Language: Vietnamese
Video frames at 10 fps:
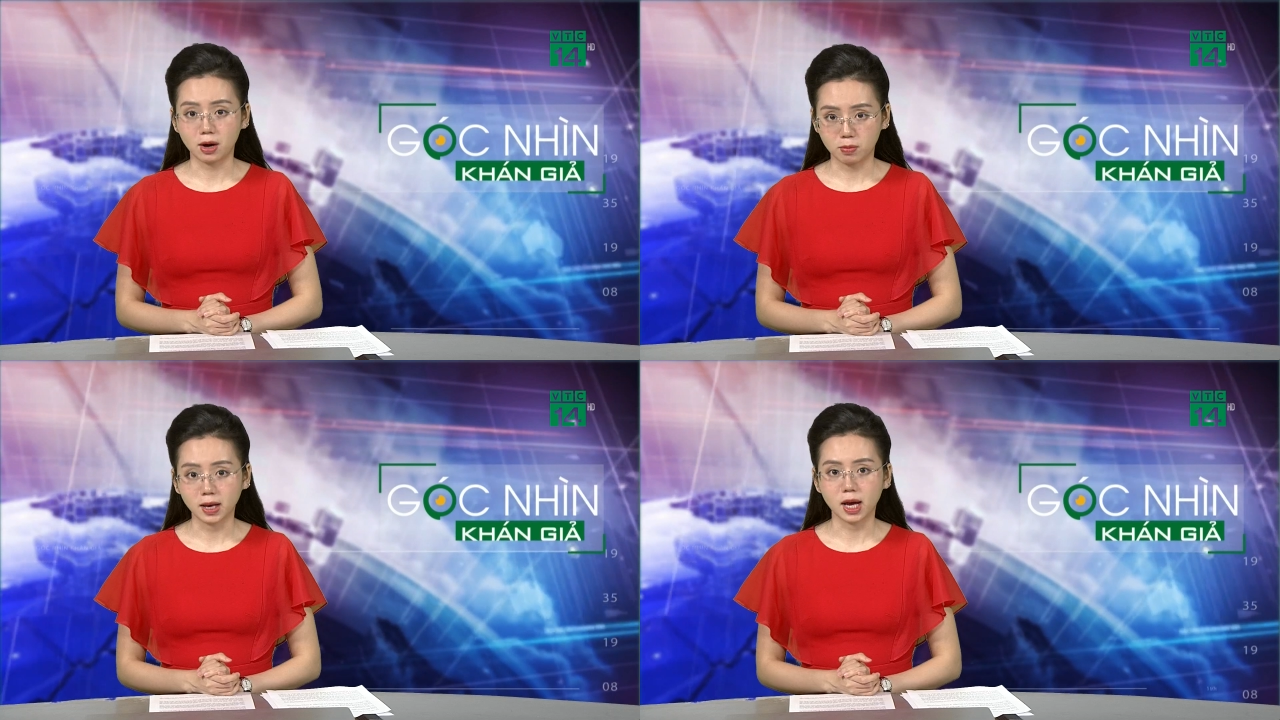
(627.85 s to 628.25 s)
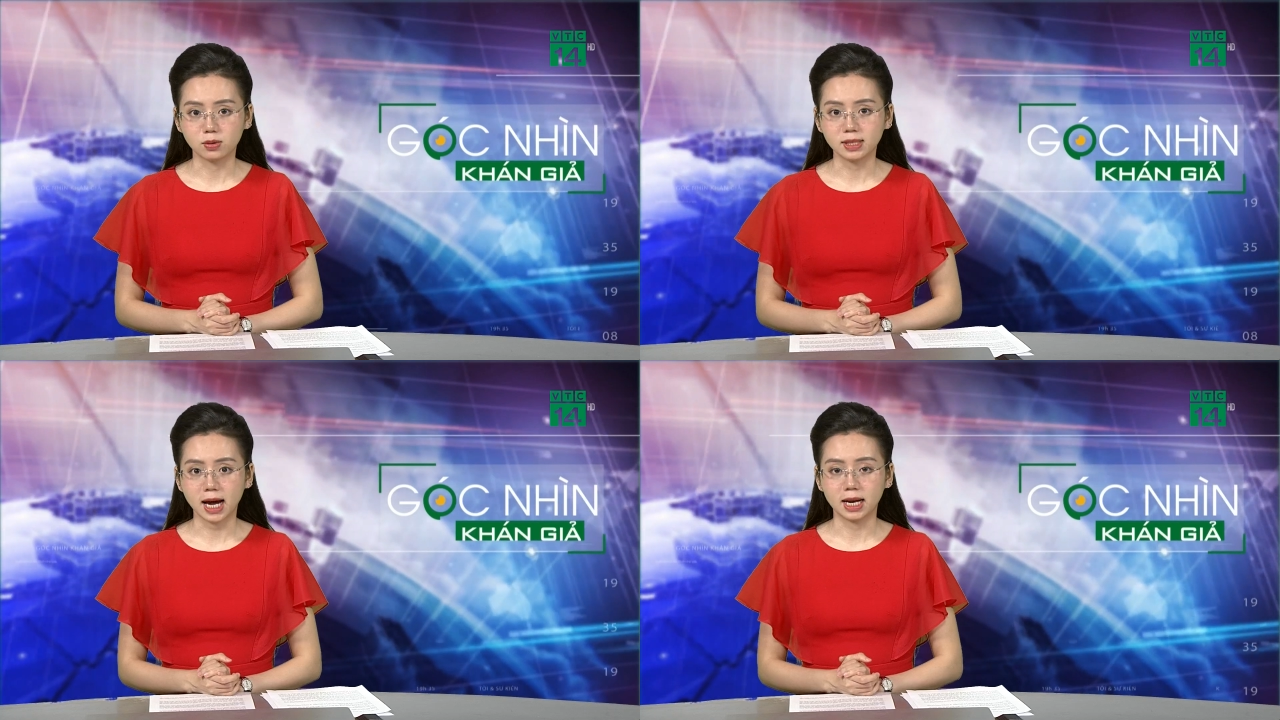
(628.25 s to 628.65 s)
nóng kéo
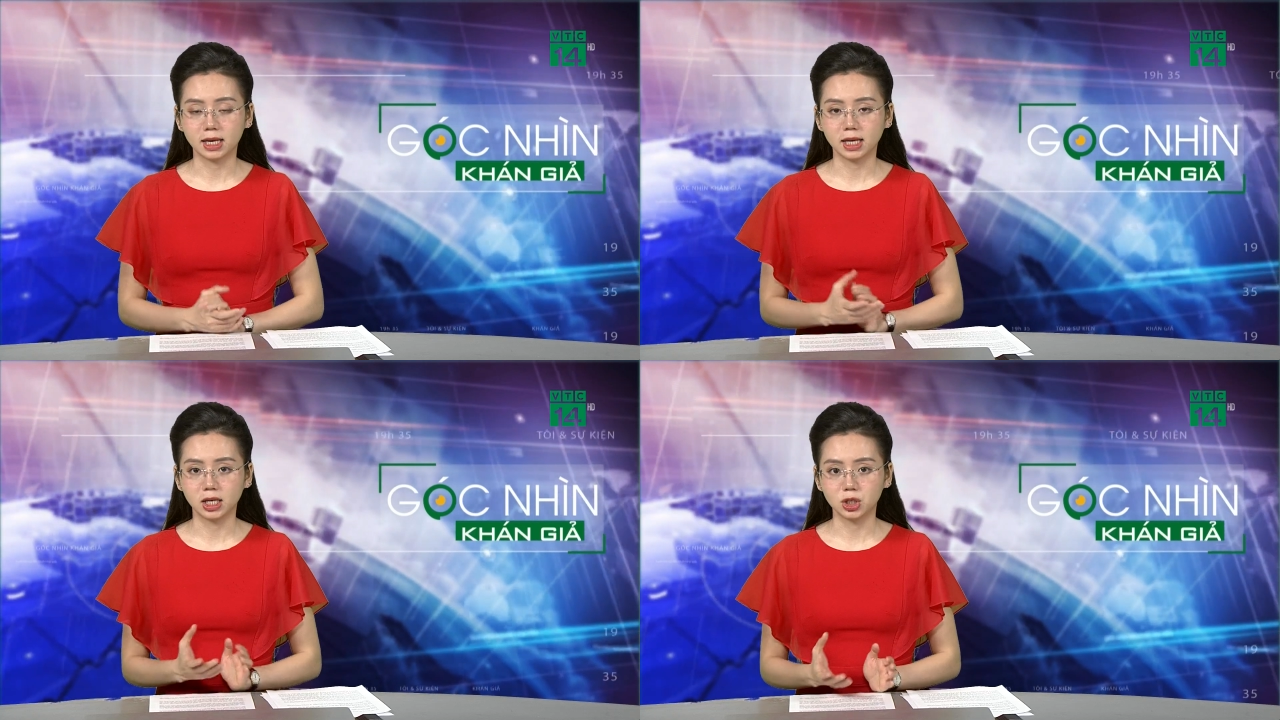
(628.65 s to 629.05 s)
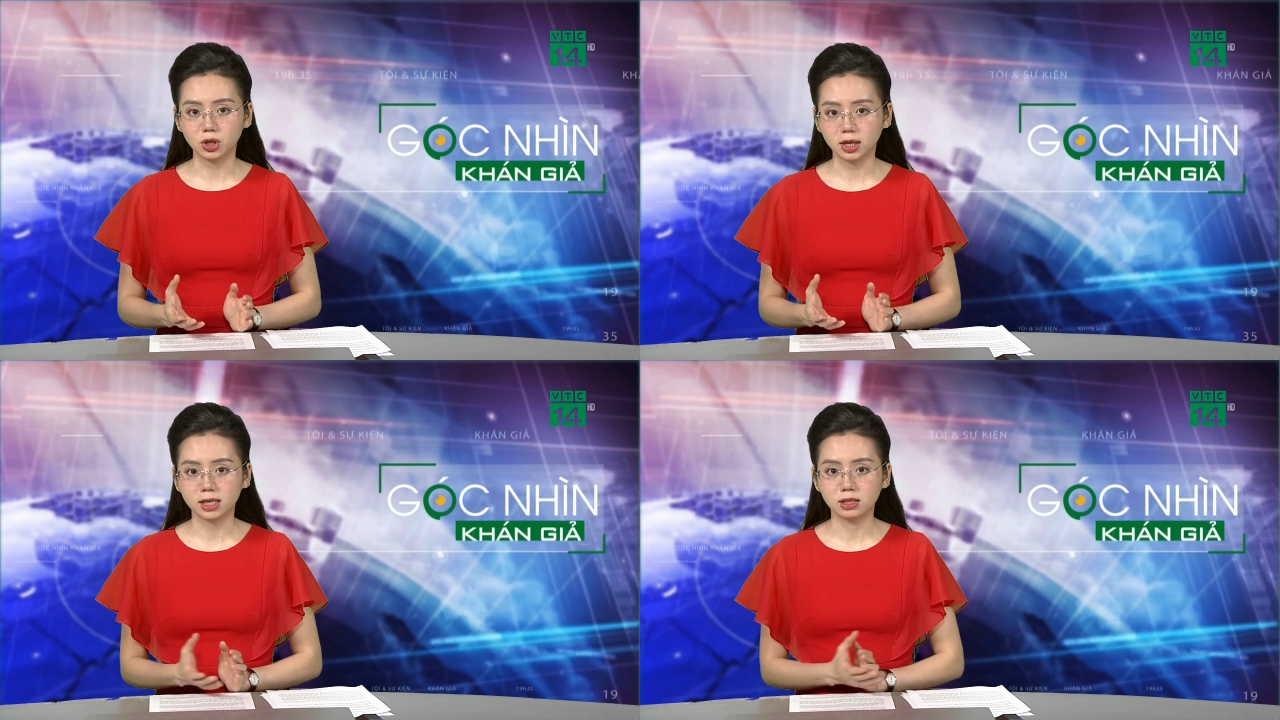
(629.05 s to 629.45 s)
dài đã khiến cho
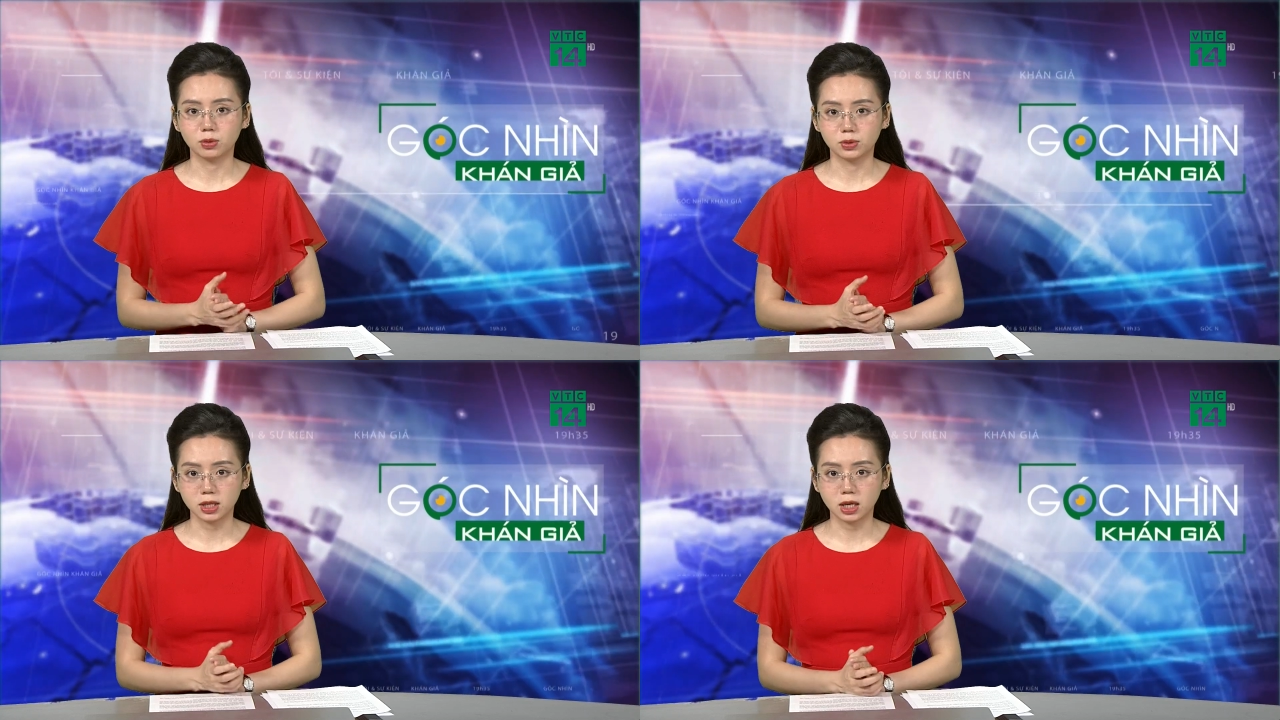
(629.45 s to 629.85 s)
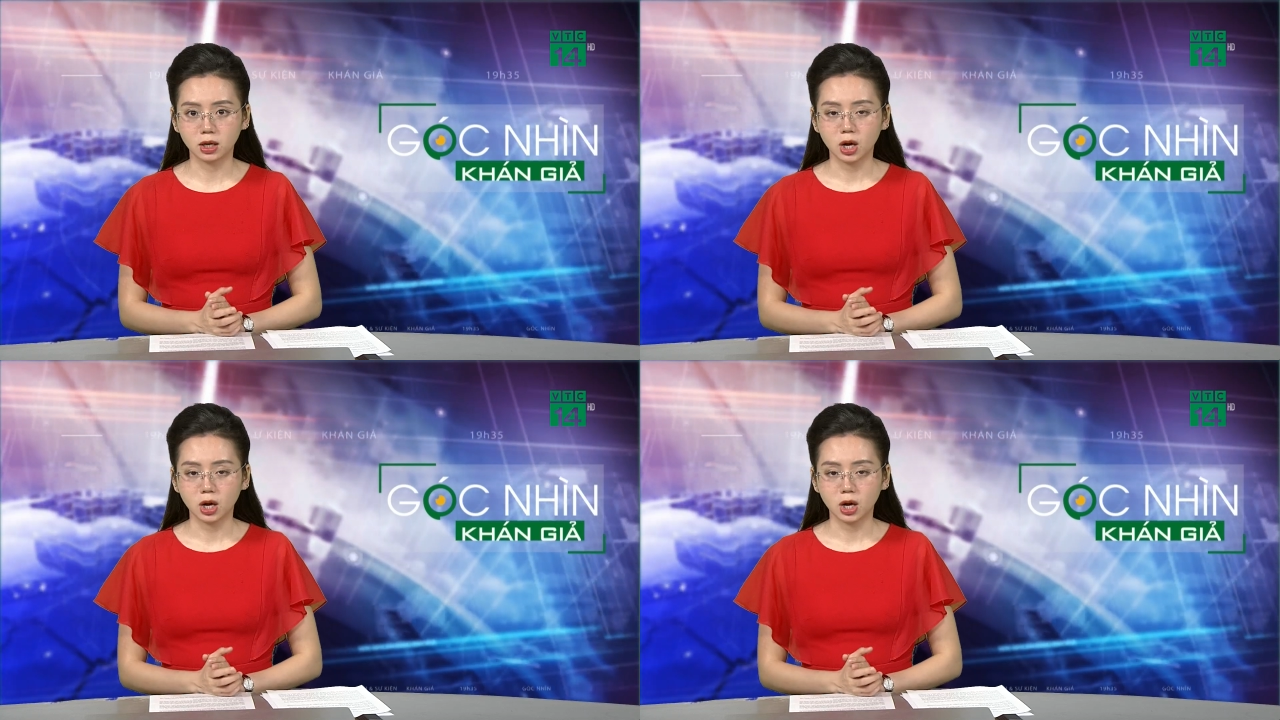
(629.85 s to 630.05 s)
cây sầu riêng